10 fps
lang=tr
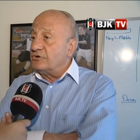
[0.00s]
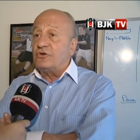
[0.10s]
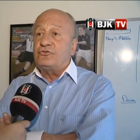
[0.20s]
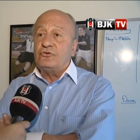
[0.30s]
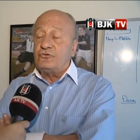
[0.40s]

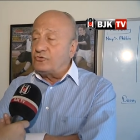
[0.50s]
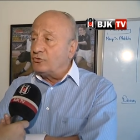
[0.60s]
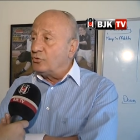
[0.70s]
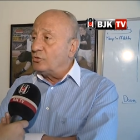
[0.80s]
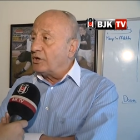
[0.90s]
nasıl
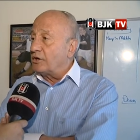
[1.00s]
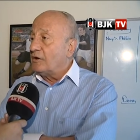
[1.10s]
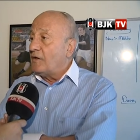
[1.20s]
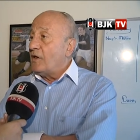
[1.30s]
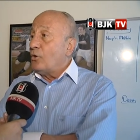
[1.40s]
ısırıyorlar.
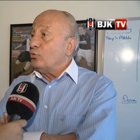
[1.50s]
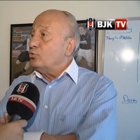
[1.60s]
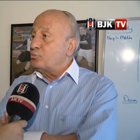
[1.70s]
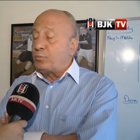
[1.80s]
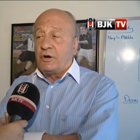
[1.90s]

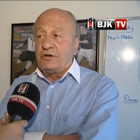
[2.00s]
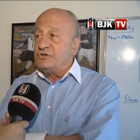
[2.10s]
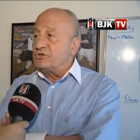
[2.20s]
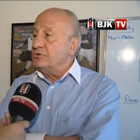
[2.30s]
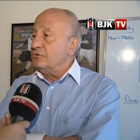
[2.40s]
Üç puan
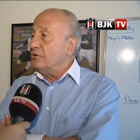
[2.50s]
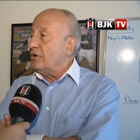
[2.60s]
için